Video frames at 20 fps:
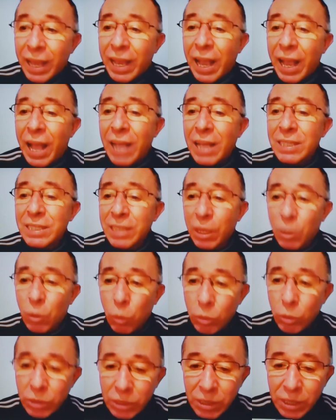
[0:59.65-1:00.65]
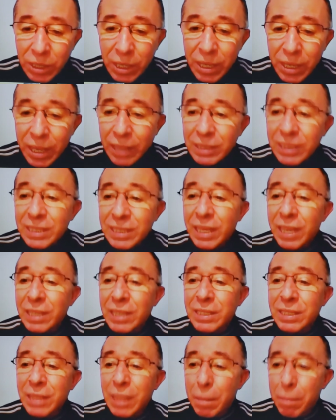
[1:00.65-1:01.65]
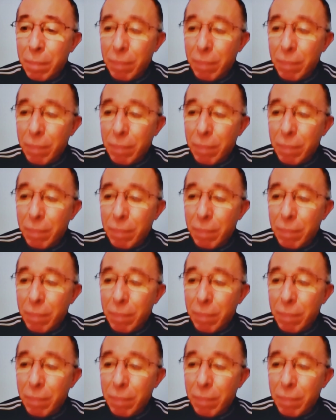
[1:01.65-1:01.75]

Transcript: gás de cozinha, cesta